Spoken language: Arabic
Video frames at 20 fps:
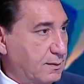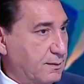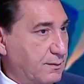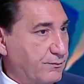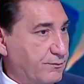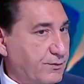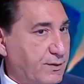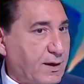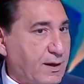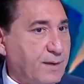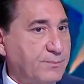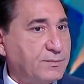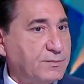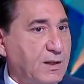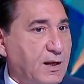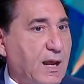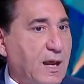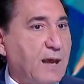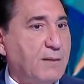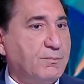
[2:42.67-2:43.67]
فرقه
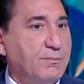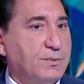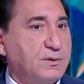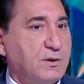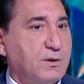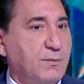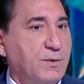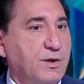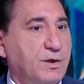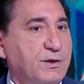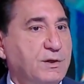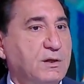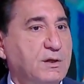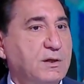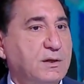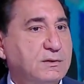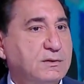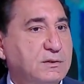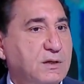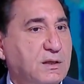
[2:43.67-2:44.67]
بتلعب
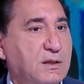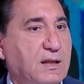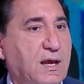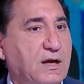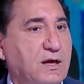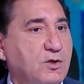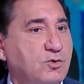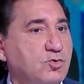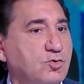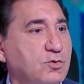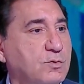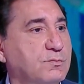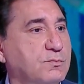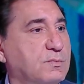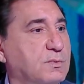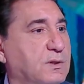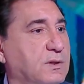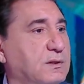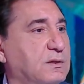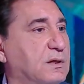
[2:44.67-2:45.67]
بطمانينه زياده عن اللزوم
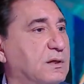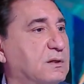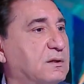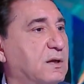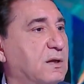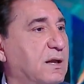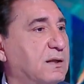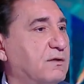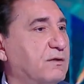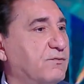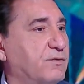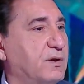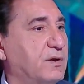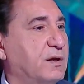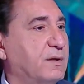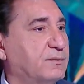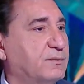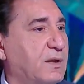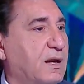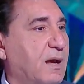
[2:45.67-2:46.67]
نتيجه الهدف اللي
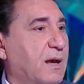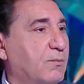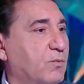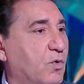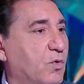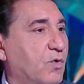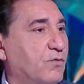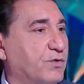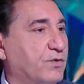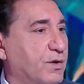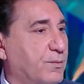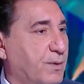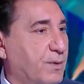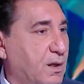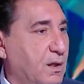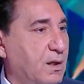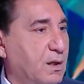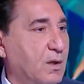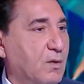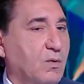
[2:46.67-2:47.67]
هي بتلعب وهو في جبهه
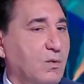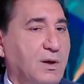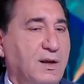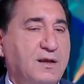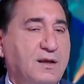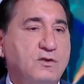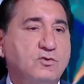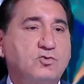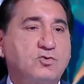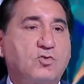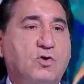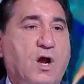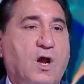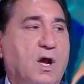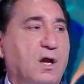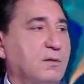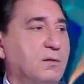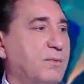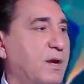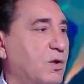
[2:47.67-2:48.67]
ولكن
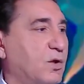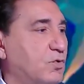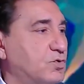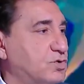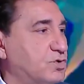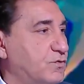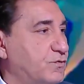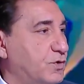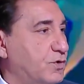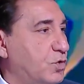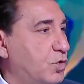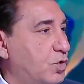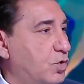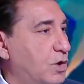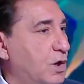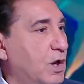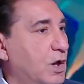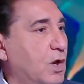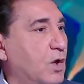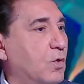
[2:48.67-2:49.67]
سرعان ما يخش فيه
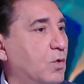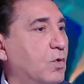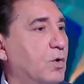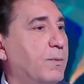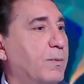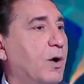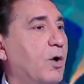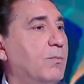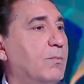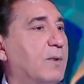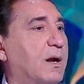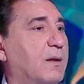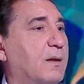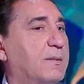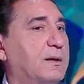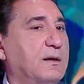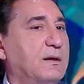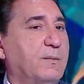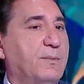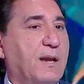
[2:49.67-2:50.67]
الجول ويبقى هم
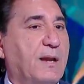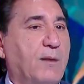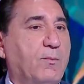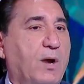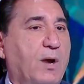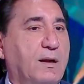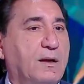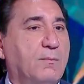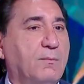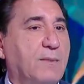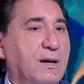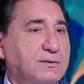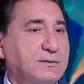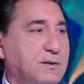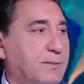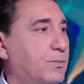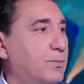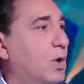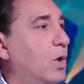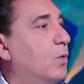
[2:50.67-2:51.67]
كمان اللي بيلعبوا على
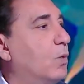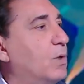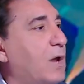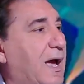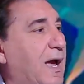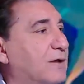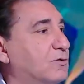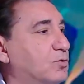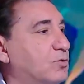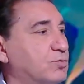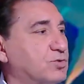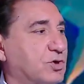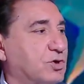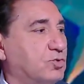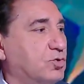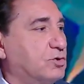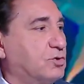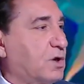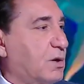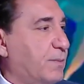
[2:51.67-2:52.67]
المكسب ويعدوا مش
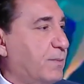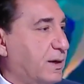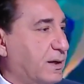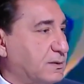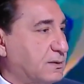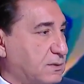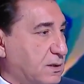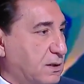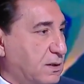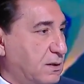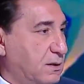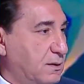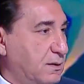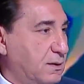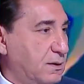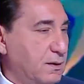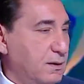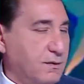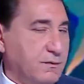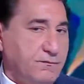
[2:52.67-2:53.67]
هتروح ضربات جزاء صح
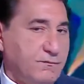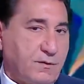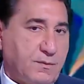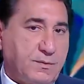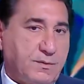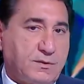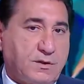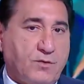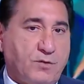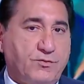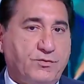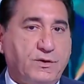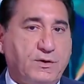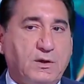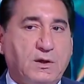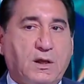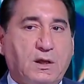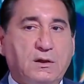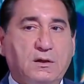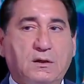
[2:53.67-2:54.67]
طيب
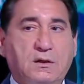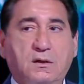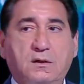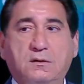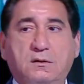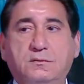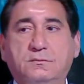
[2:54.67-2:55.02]
بالتوفيق يعني يا